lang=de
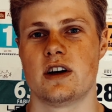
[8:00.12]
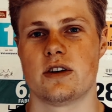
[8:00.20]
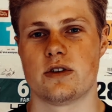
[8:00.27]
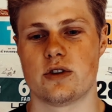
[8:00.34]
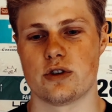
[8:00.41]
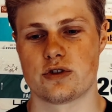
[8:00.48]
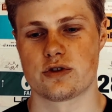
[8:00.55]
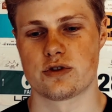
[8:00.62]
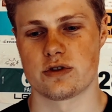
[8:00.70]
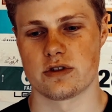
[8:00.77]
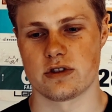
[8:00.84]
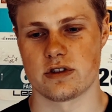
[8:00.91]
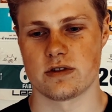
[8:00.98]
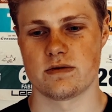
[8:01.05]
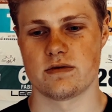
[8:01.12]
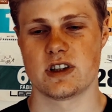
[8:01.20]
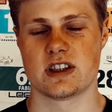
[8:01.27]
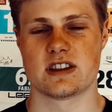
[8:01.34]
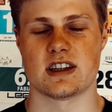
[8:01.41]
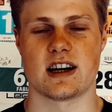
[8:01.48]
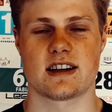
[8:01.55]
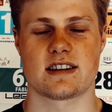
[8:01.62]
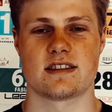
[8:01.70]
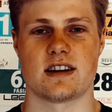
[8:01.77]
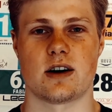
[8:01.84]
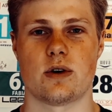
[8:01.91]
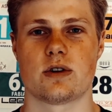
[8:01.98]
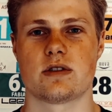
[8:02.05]
Das, äh, wie
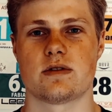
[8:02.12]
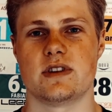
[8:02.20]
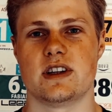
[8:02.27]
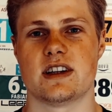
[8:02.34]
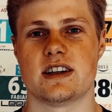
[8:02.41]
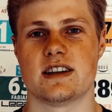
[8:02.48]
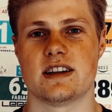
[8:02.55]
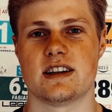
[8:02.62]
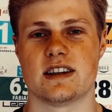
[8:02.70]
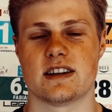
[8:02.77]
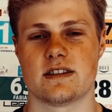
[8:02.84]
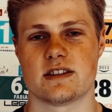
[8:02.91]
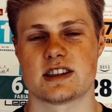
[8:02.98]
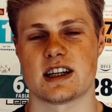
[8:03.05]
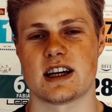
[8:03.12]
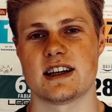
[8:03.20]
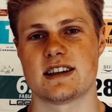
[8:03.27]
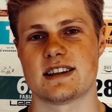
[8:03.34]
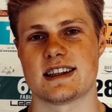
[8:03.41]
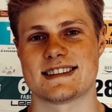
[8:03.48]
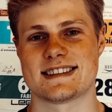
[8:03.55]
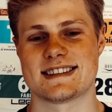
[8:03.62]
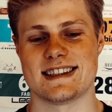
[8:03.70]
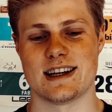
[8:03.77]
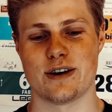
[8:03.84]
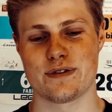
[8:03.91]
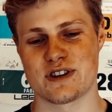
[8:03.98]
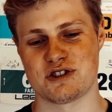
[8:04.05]
gesagt, auch wieder ne, ein Zeichen, dass die
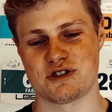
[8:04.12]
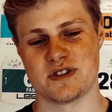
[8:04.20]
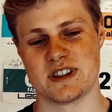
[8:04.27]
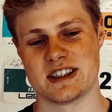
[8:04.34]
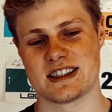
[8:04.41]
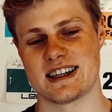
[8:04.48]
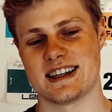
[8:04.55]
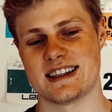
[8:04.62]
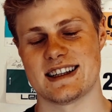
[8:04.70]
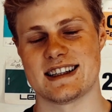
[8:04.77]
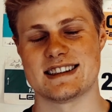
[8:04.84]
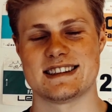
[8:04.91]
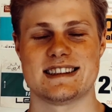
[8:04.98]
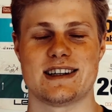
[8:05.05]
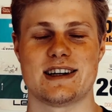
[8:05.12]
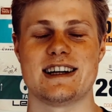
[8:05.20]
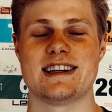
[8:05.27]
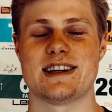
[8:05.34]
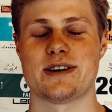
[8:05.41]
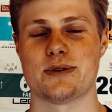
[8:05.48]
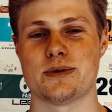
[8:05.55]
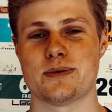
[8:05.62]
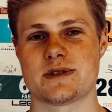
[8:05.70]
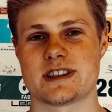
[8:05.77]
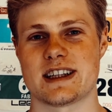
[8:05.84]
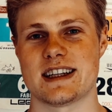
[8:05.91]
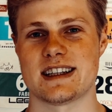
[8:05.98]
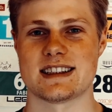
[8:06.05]
Laufgeschwindigkeiten an sich alle nach oben
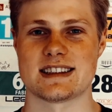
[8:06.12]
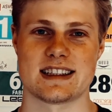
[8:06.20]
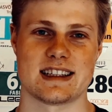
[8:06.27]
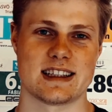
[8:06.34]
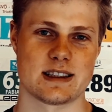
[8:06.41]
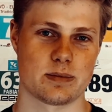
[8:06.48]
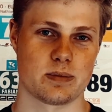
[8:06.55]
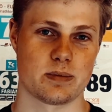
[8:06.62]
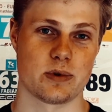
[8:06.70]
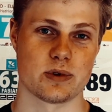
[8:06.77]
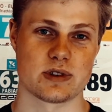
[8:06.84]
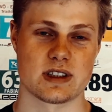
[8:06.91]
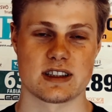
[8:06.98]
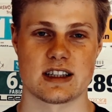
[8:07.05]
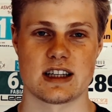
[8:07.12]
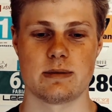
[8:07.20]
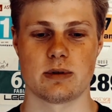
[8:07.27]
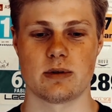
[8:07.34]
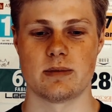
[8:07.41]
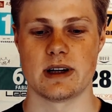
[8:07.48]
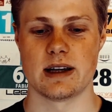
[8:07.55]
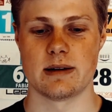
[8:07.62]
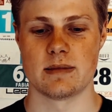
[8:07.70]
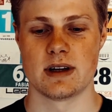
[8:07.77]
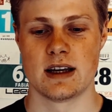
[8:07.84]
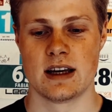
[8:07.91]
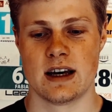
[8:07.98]
zeigen. Ist halt bloß das Knieproblem.